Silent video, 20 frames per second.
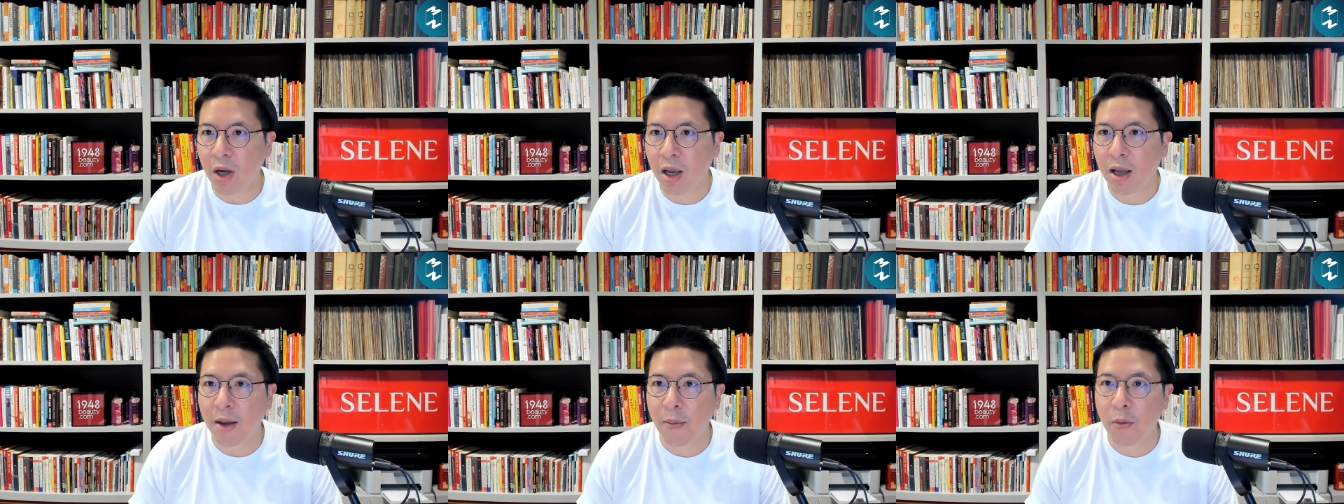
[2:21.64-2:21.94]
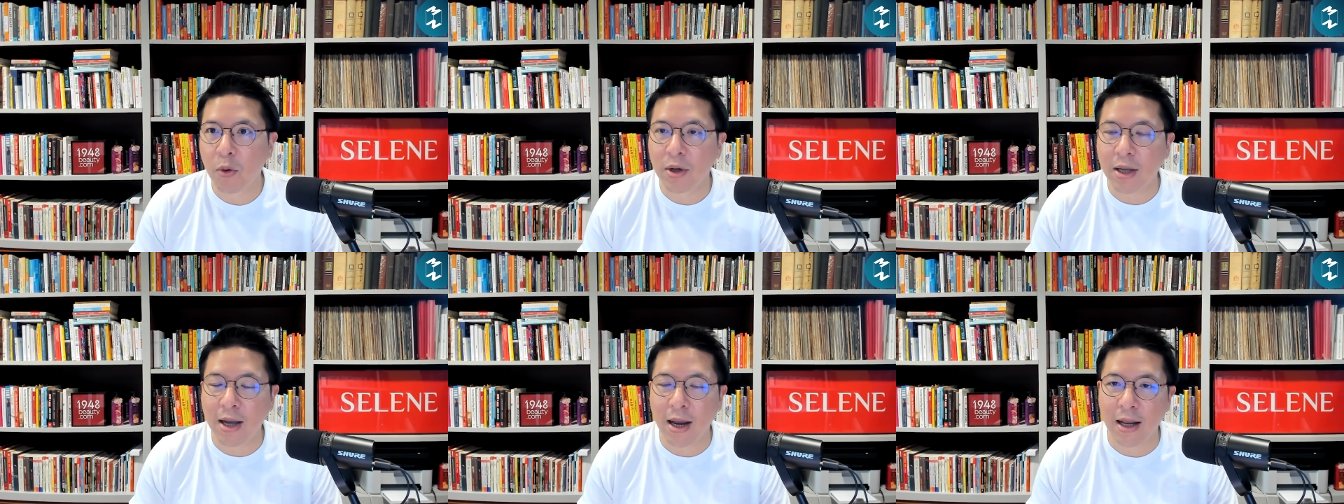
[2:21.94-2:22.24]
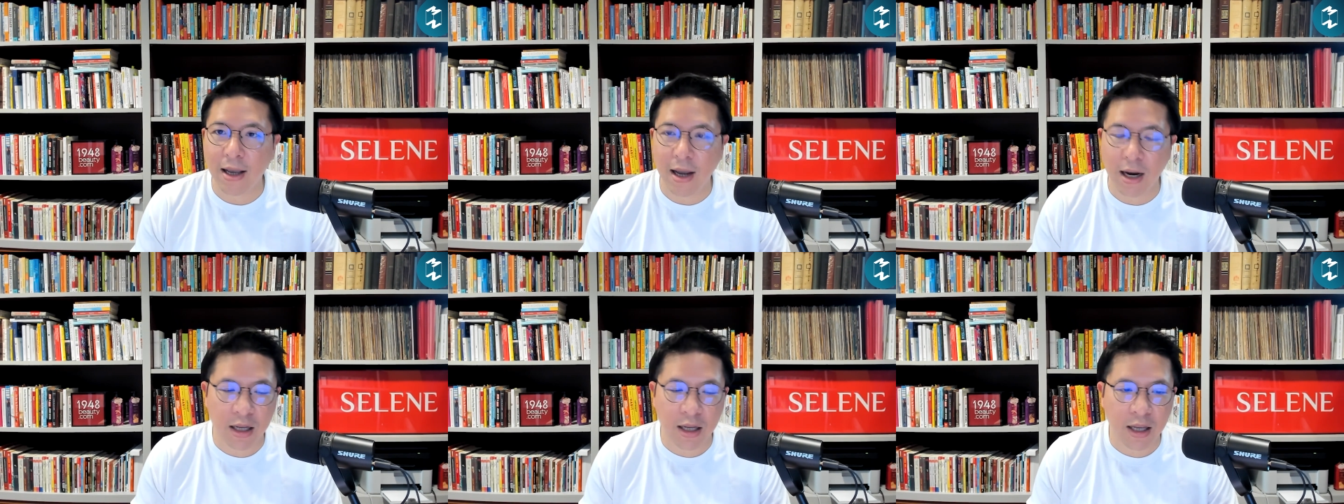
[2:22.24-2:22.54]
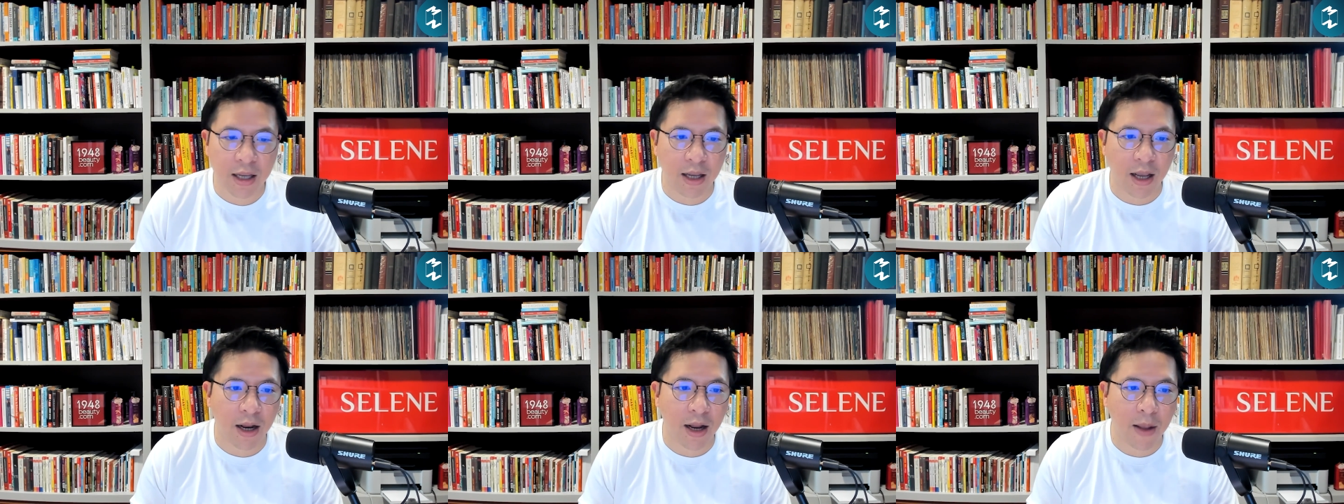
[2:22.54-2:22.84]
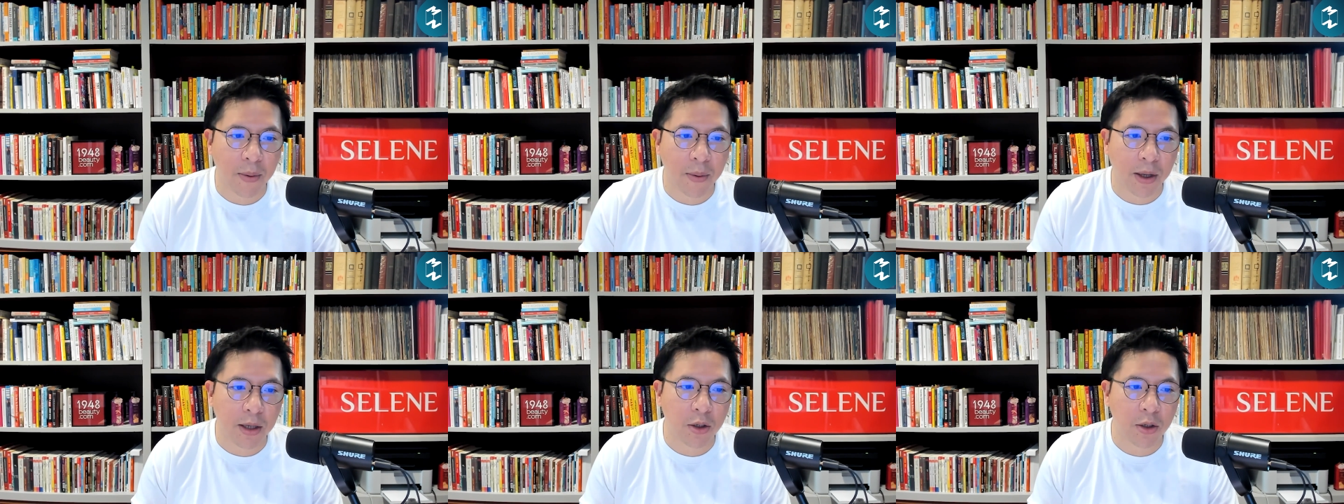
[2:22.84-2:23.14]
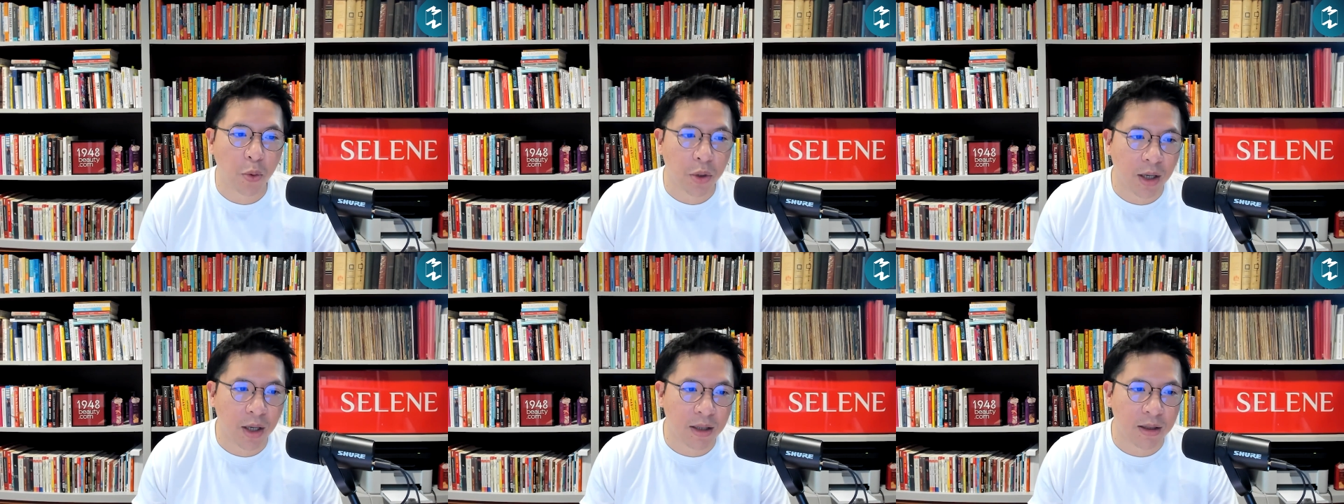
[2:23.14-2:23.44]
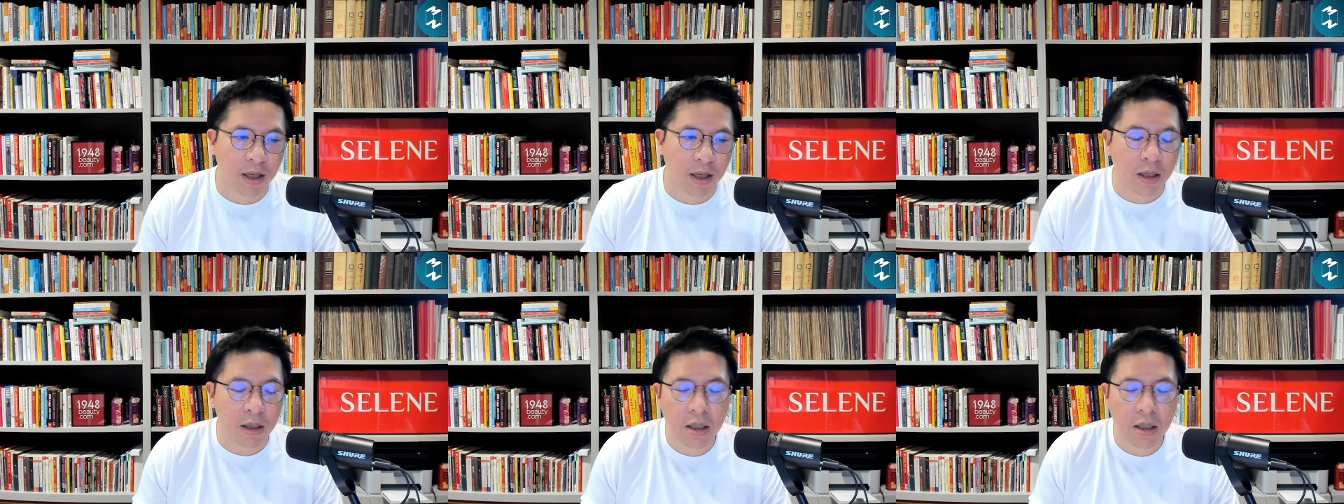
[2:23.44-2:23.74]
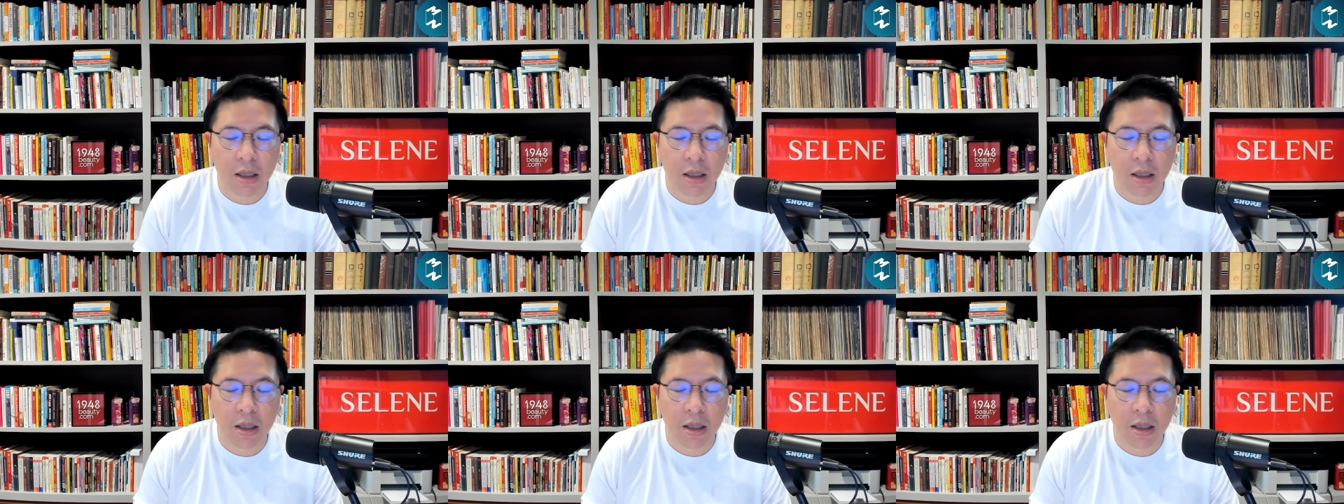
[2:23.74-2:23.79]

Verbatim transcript: กระบวนการในการเขียนได้เหมือนกันคุณเคยติด